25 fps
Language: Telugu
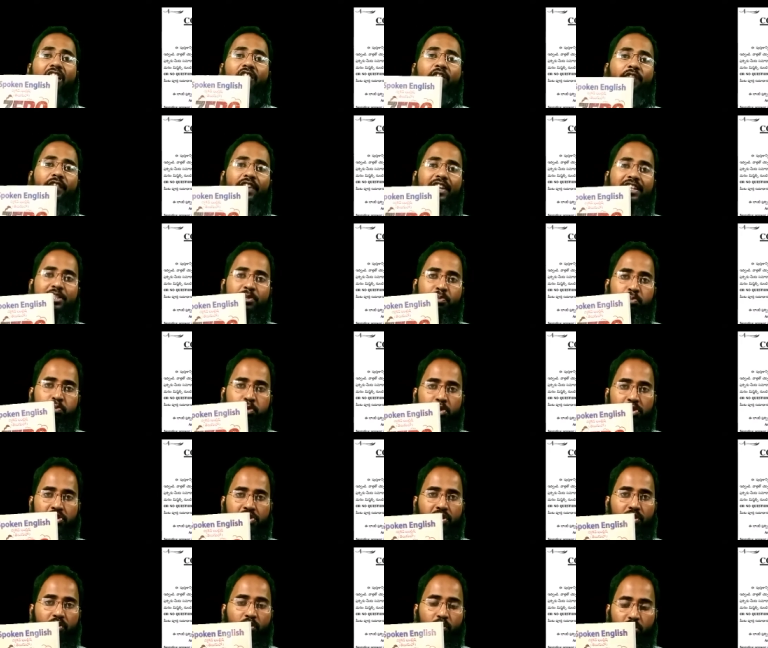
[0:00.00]
కాన్ఫిడెన్స్
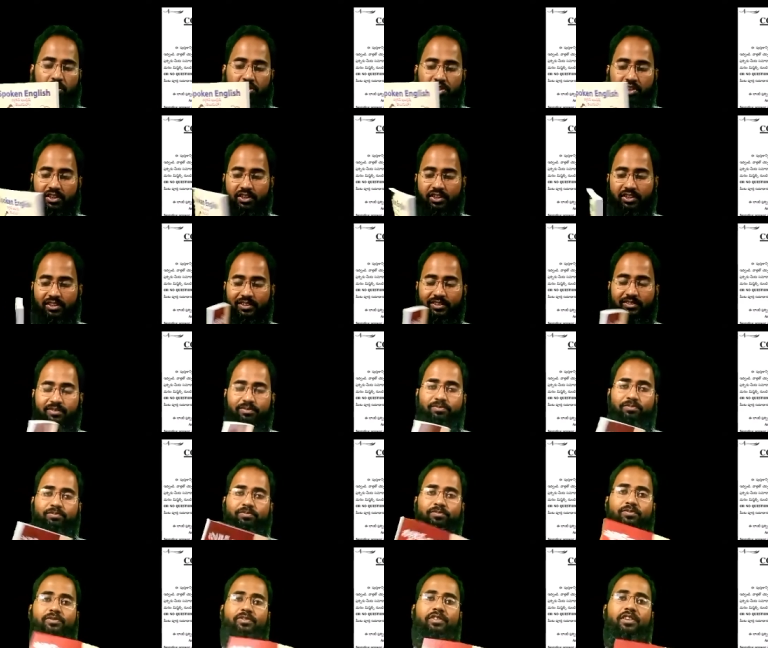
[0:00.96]
బూస్టర్ క్వశ్చన్స్
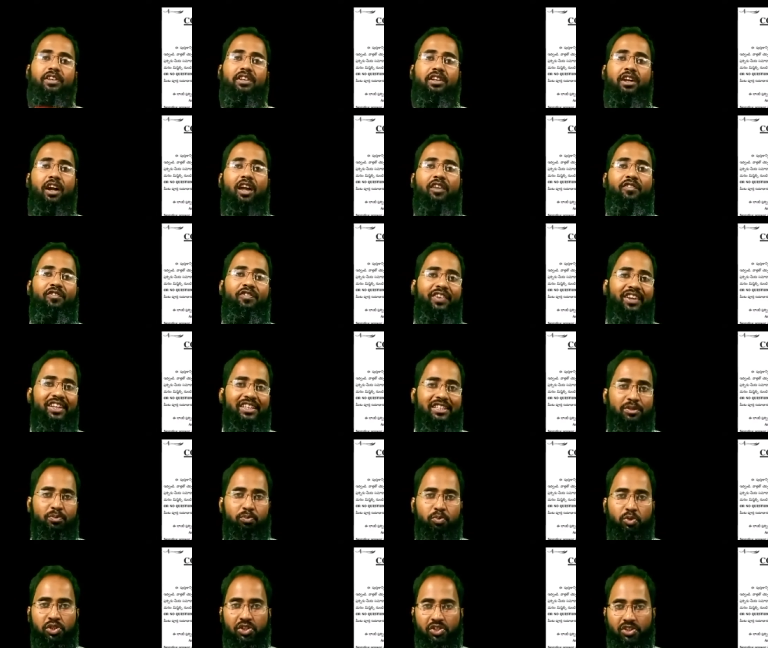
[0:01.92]
కాన్ఫిడెన్స్
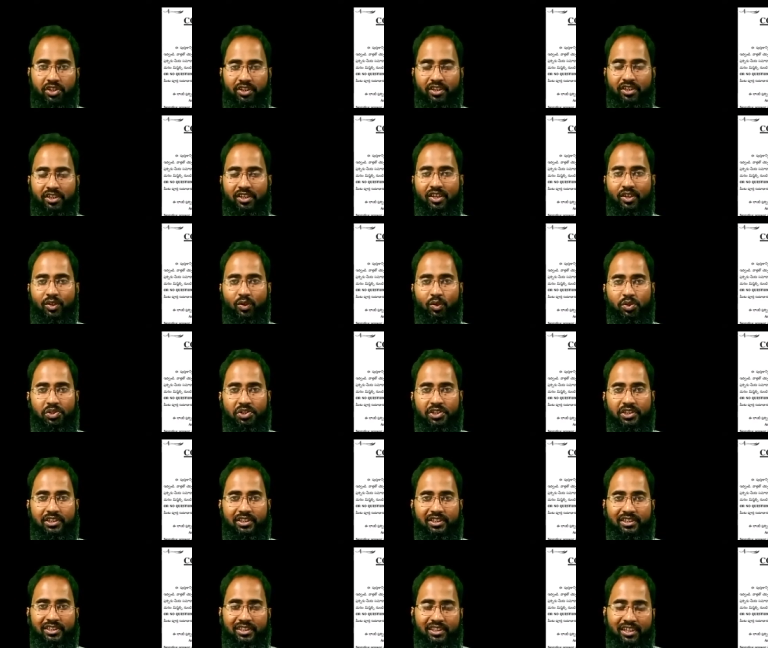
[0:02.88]
బూస్టర్
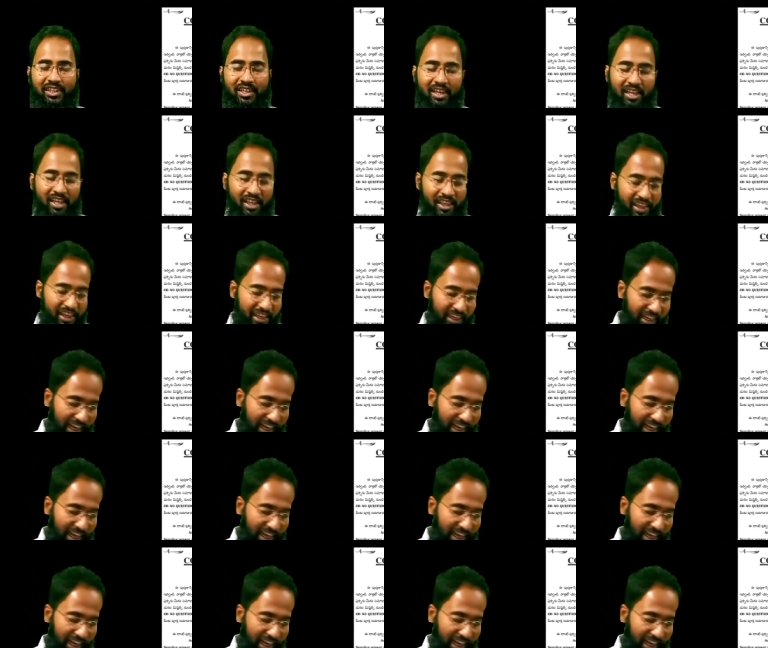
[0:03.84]
క్వశ్చన్స్ ఈ